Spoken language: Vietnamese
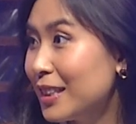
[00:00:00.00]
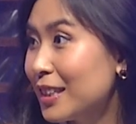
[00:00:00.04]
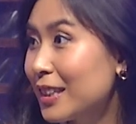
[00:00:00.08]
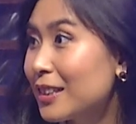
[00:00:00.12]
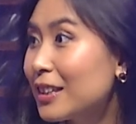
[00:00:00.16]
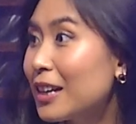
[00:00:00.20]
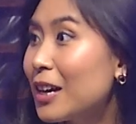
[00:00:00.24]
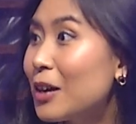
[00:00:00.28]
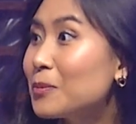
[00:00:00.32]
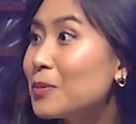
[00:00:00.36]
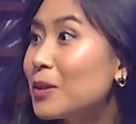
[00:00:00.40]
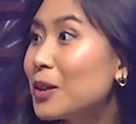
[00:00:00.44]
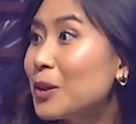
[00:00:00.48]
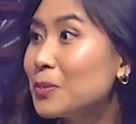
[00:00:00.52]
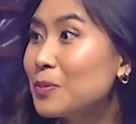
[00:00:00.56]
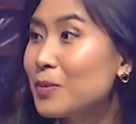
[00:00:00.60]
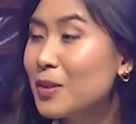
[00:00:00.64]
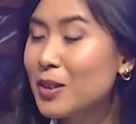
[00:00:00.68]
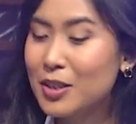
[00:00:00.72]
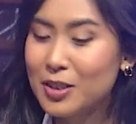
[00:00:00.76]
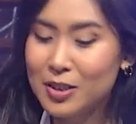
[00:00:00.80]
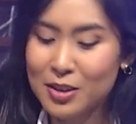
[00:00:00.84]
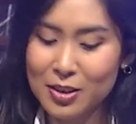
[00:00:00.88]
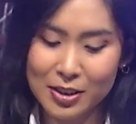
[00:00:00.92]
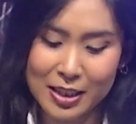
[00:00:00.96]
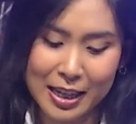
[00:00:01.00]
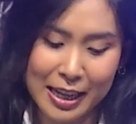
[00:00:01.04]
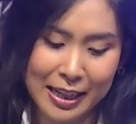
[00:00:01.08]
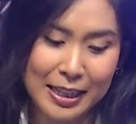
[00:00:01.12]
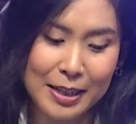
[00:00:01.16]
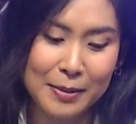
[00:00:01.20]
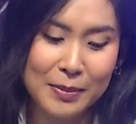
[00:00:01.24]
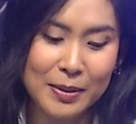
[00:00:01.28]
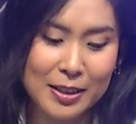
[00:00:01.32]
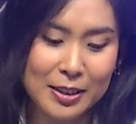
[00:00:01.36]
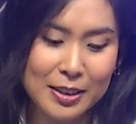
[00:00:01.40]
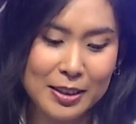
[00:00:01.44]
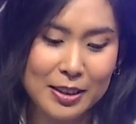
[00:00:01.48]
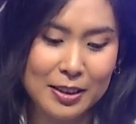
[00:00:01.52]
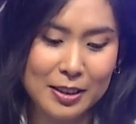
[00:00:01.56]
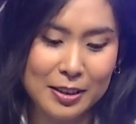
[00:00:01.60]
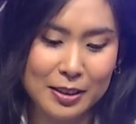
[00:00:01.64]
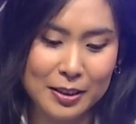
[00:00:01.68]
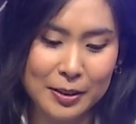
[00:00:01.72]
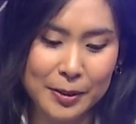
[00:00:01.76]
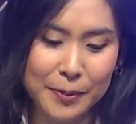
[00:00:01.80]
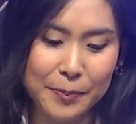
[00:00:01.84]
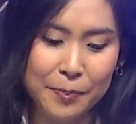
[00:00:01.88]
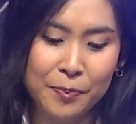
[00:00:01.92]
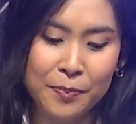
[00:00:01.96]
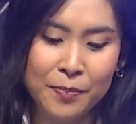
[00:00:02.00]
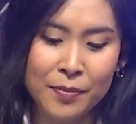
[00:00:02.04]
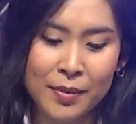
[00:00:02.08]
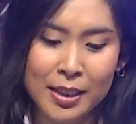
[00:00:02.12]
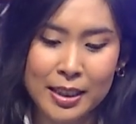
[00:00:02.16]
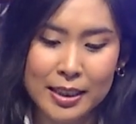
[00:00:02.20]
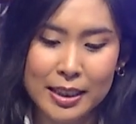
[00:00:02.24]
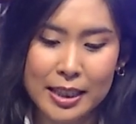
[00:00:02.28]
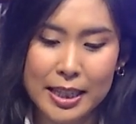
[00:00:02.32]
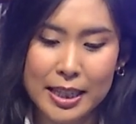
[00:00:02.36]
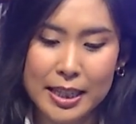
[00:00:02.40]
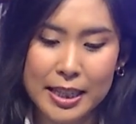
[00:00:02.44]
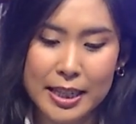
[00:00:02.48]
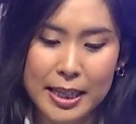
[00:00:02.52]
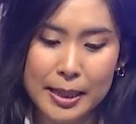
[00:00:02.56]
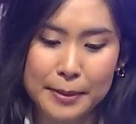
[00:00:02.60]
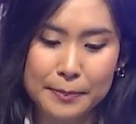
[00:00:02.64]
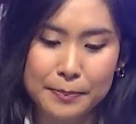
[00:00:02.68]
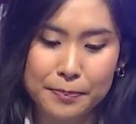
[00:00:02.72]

không có thể đáp ứng được nữa. Thì